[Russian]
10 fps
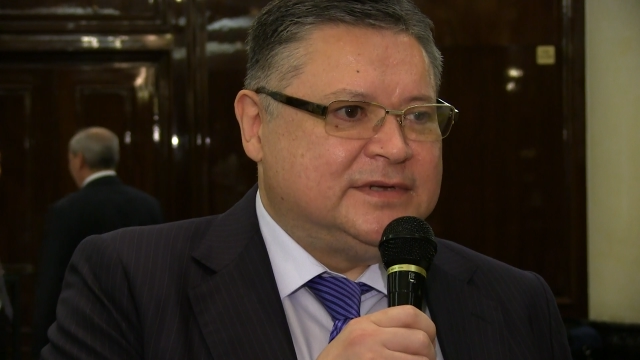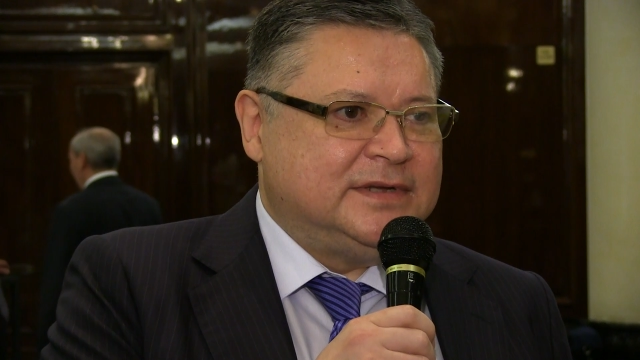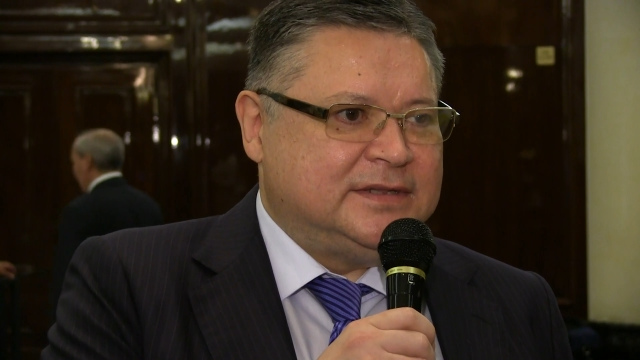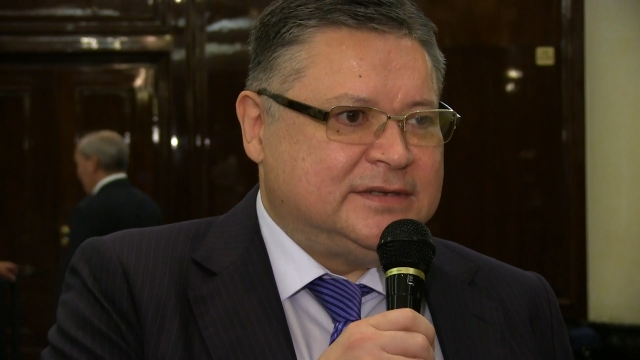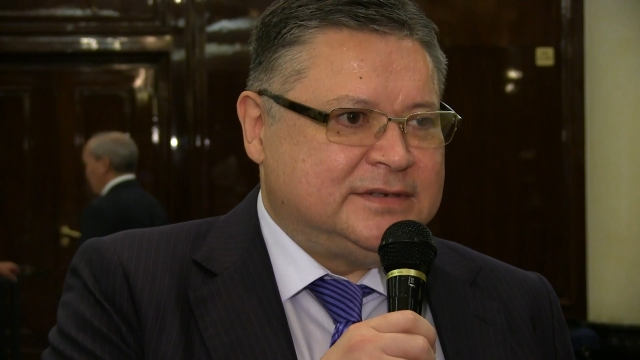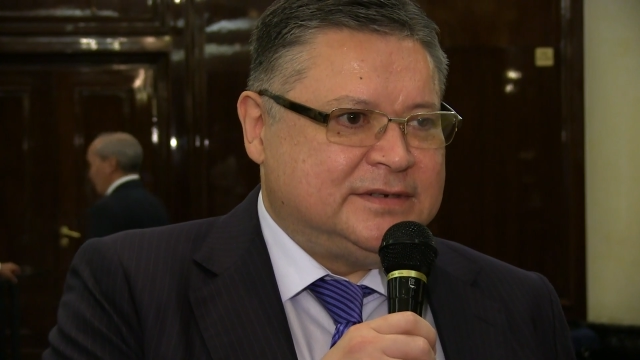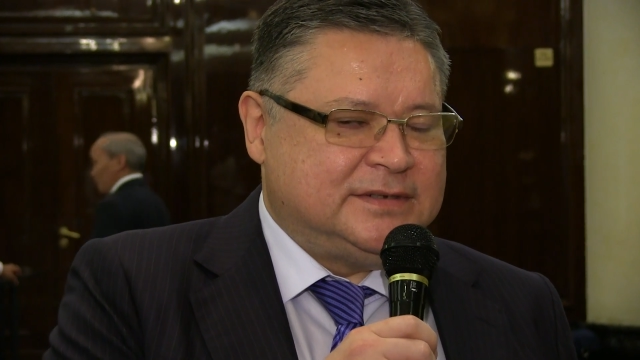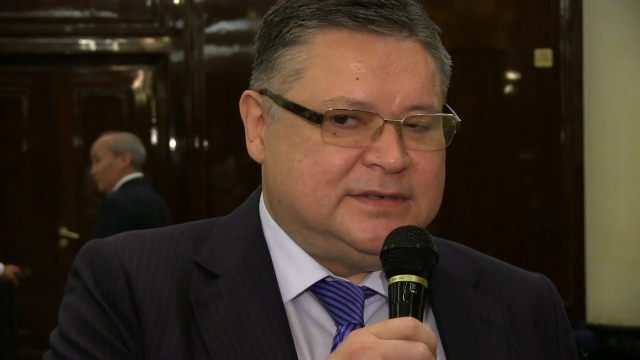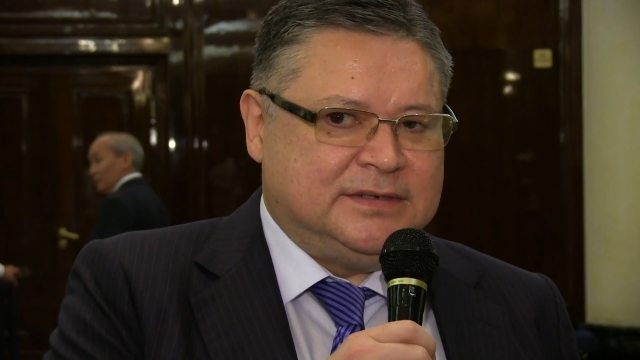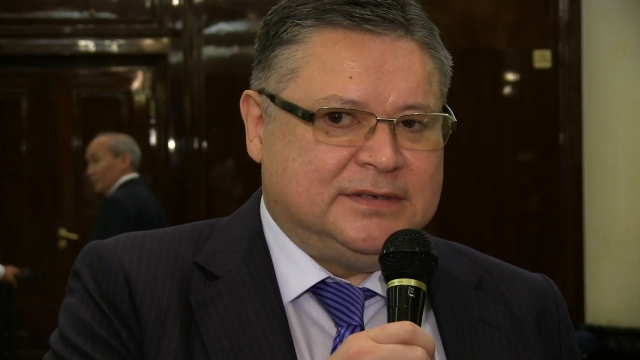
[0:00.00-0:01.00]
Взгляд из
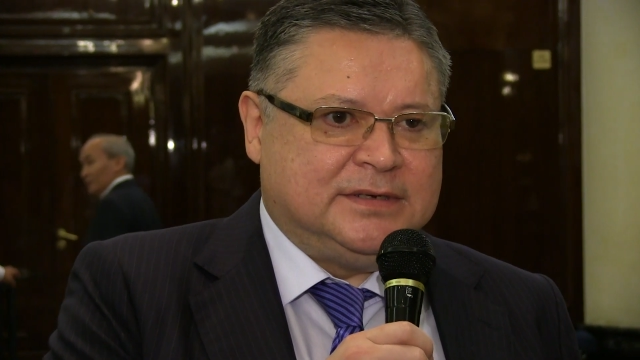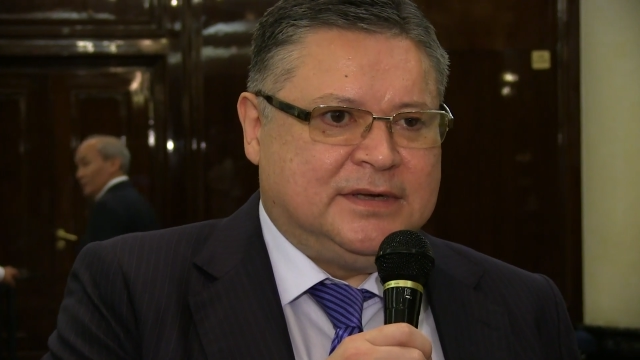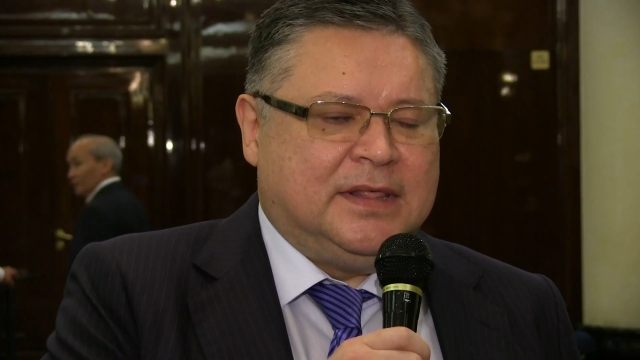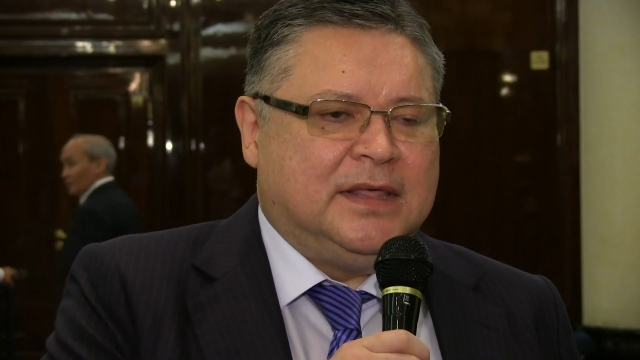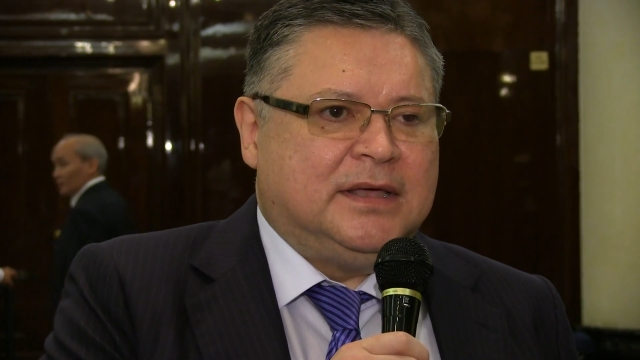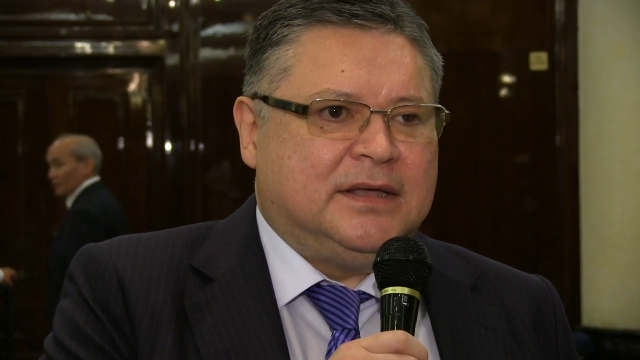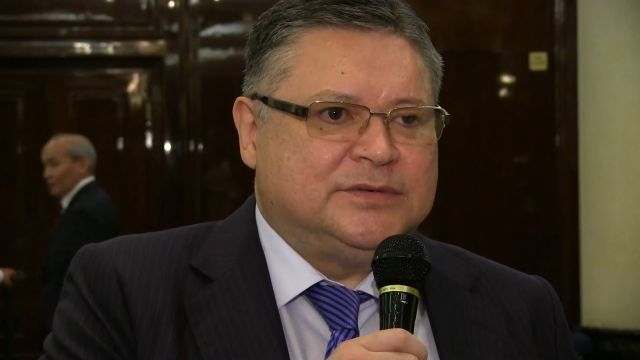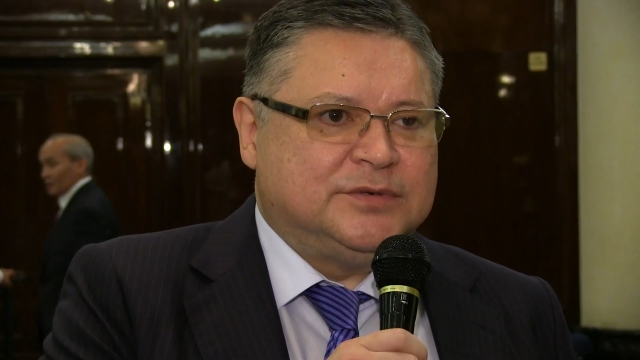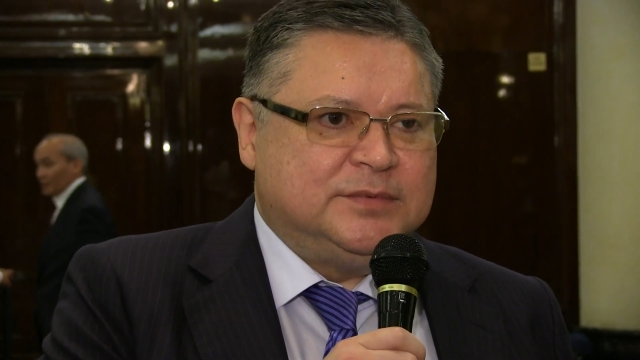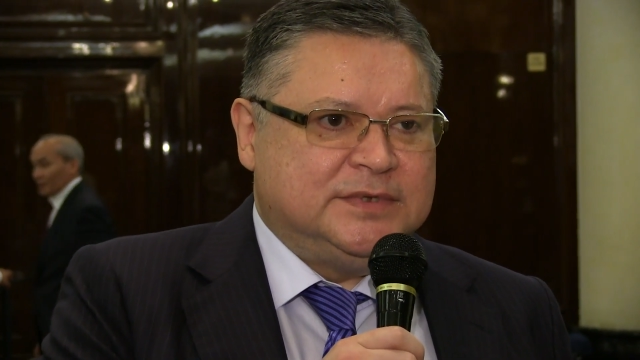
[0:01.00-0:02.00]
России»
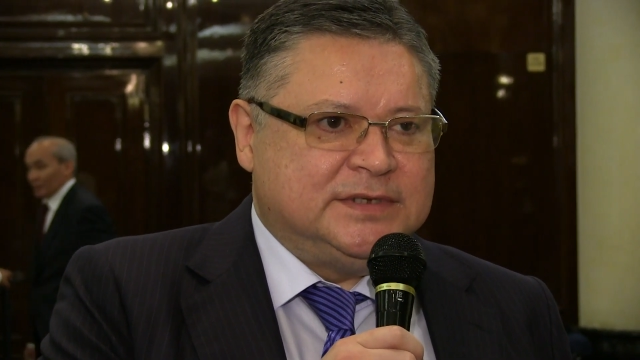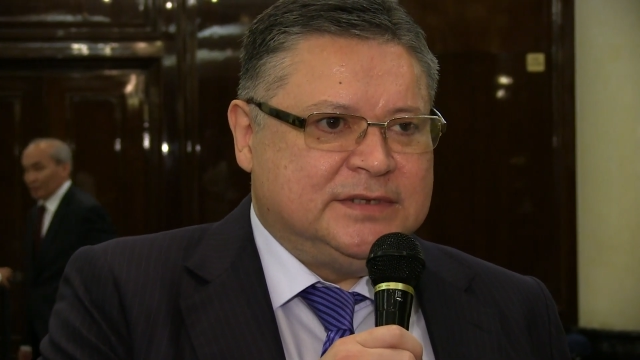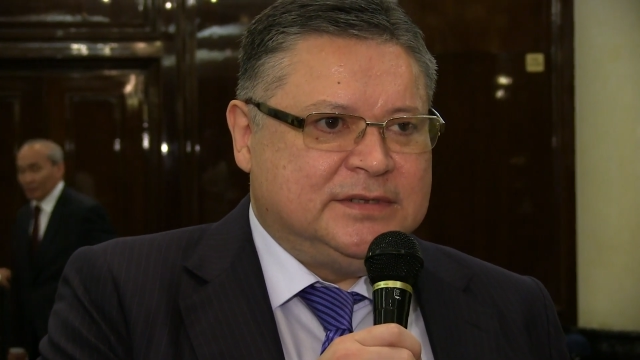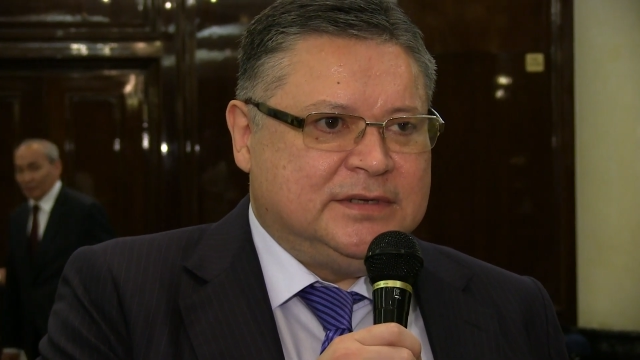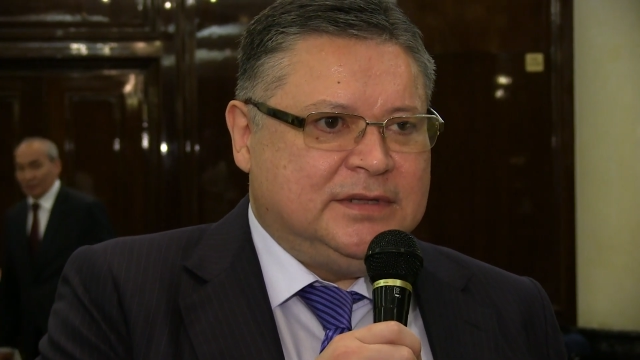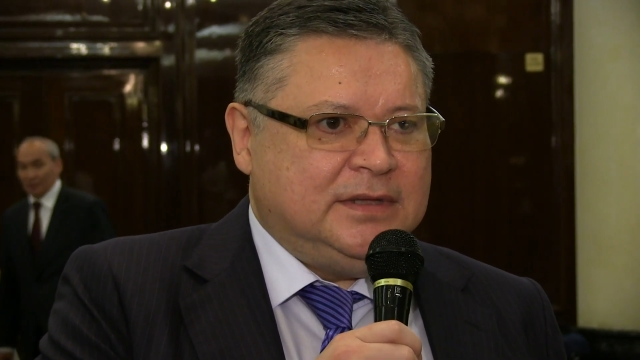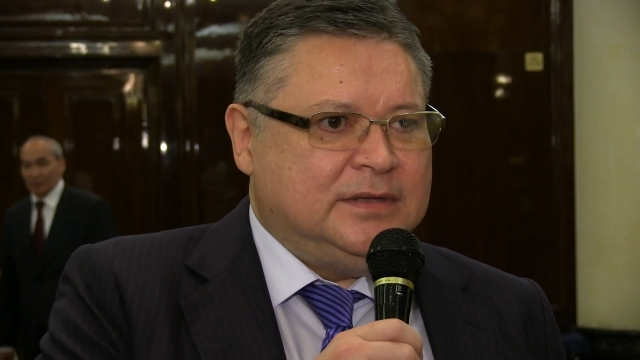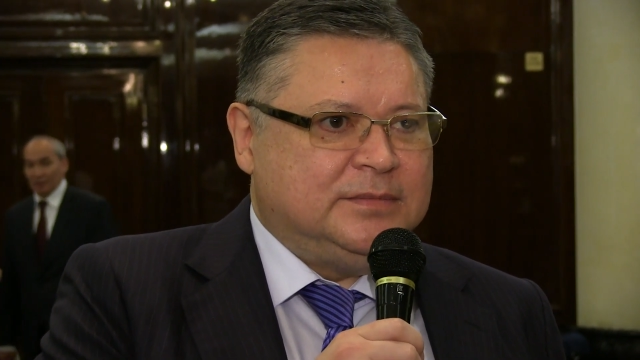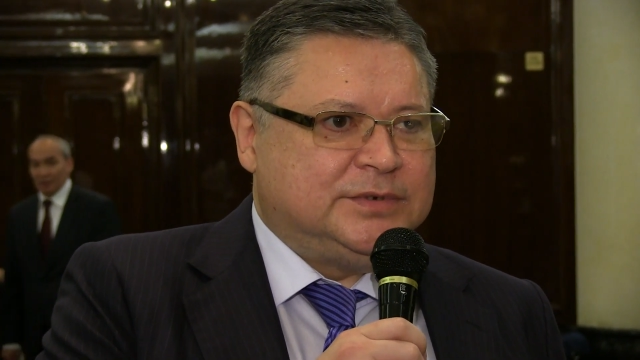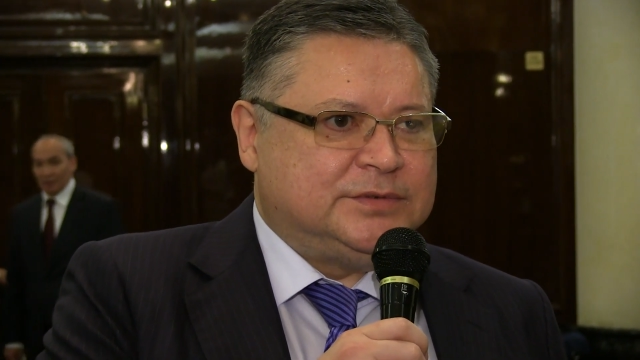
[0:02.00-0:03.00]
особенность этой
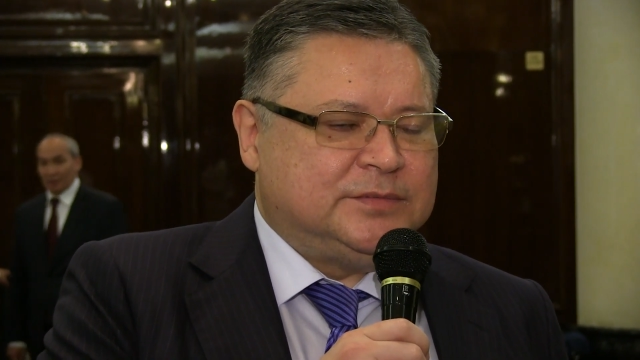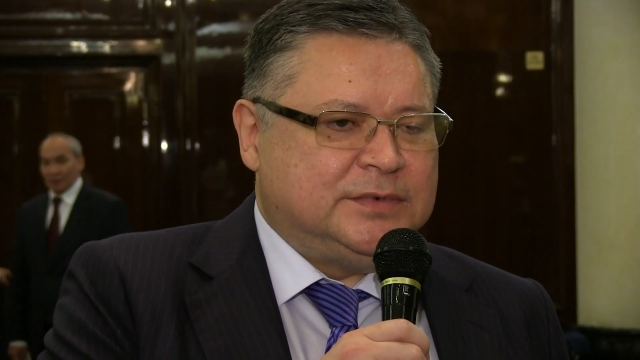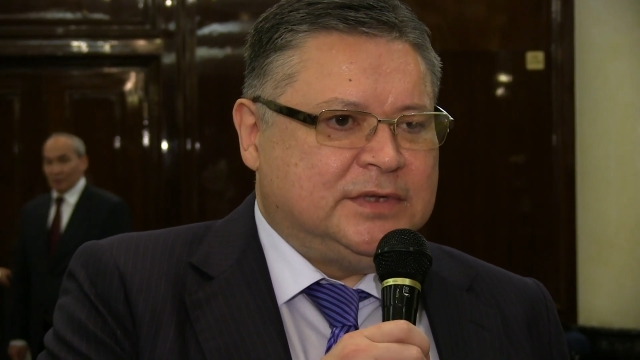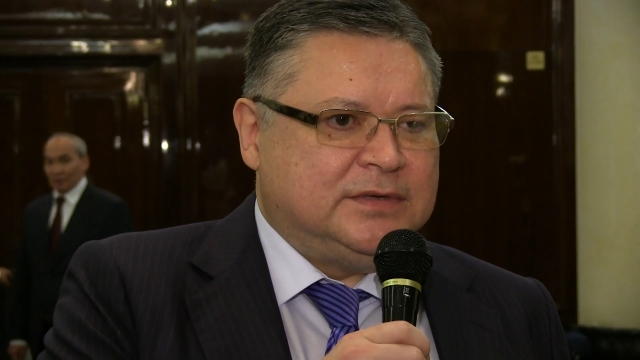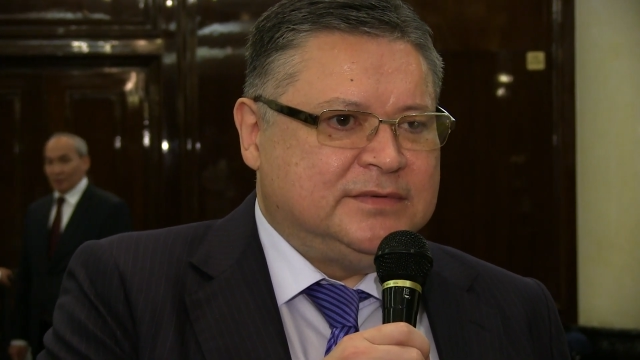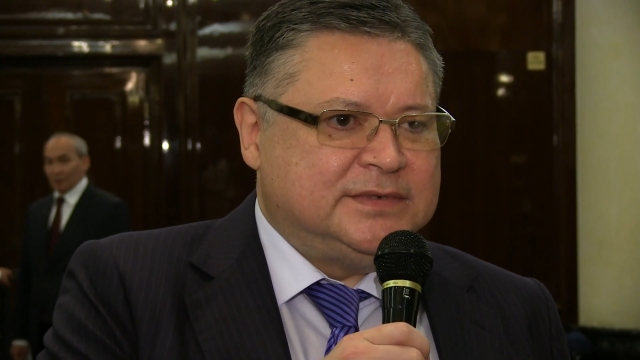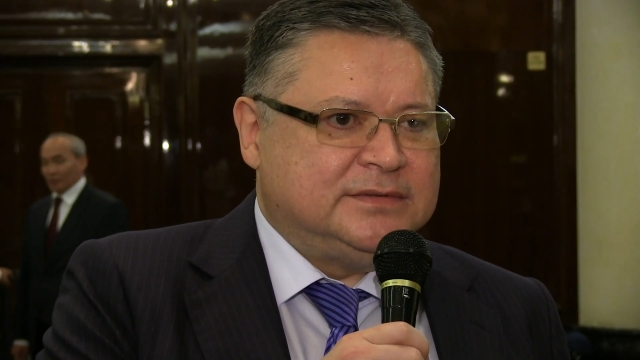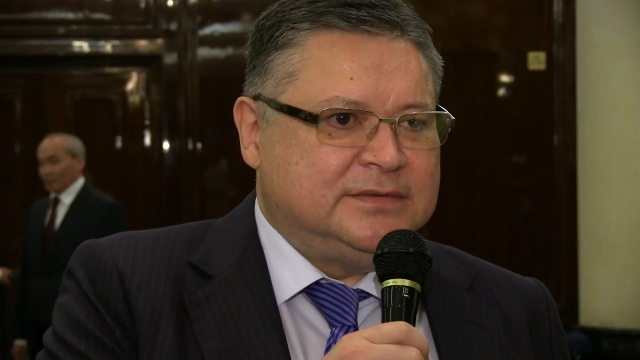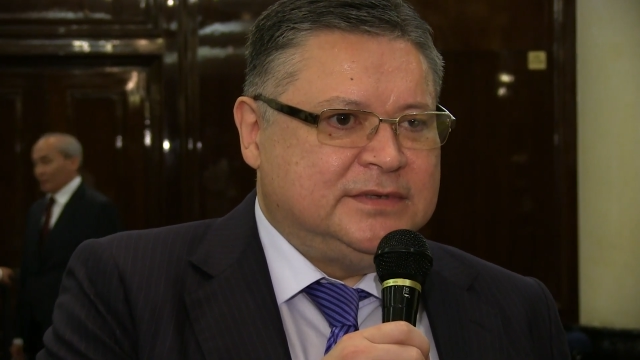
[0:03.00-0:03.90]
книги и почему она вызвала